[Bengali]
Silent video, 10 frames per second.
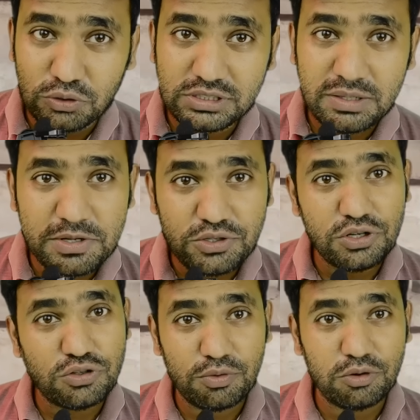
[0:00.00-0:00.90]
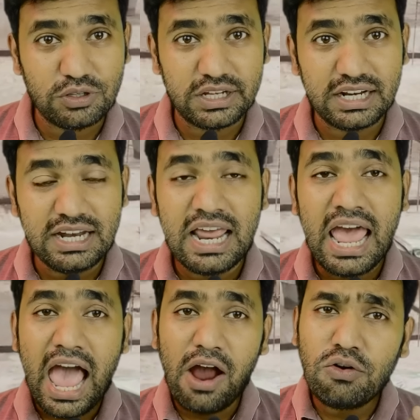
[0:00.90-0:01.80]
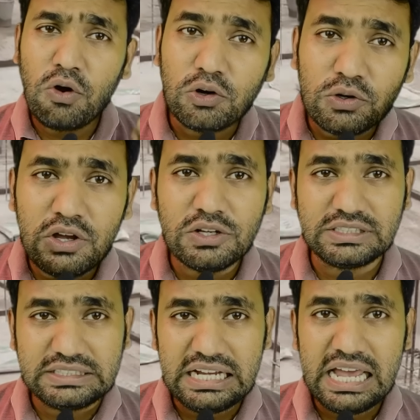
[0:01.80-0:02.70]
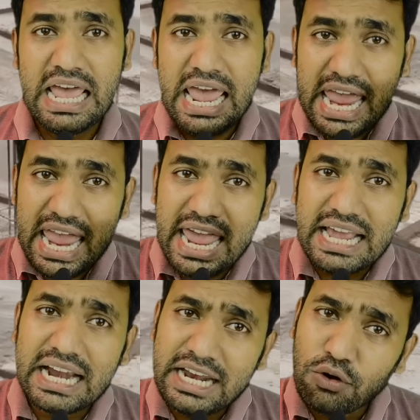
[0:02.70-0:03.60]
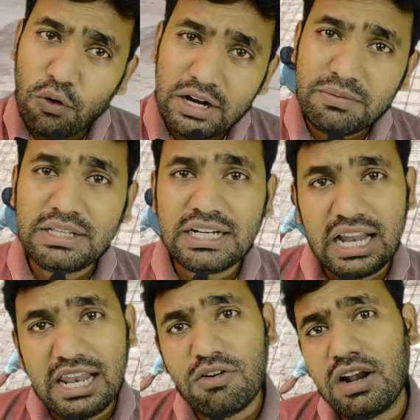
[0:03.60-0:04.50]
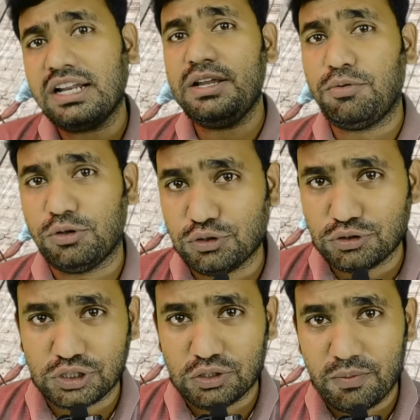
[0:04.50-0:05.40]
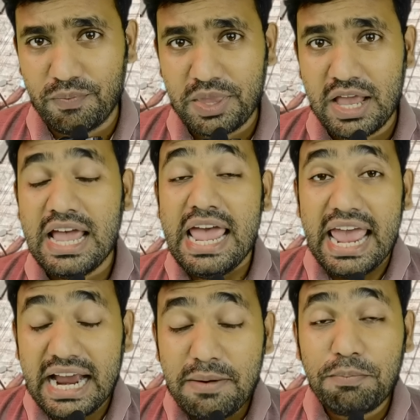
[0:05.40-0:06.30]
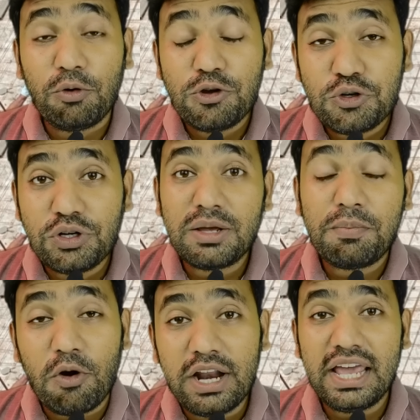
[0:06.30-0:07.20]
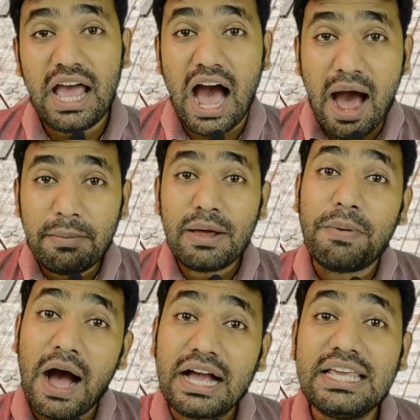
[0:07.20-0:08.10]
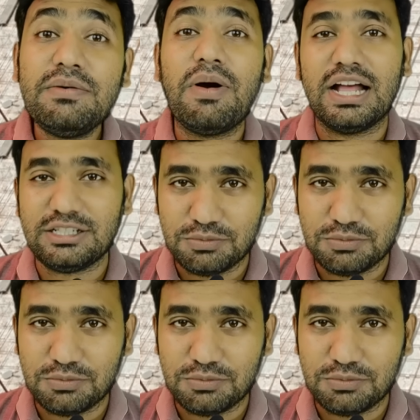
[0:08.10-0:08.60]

চলছে পিছনে ছবিগুলো দেখলেন এখন ঘটনা হচ্ছে এইখানে রড বেঁধে ঢালাই করার কি প্রয়োজন ছিল এখানে প্রয়োজনটা পড়ে আমরা ফাঁকি বাজ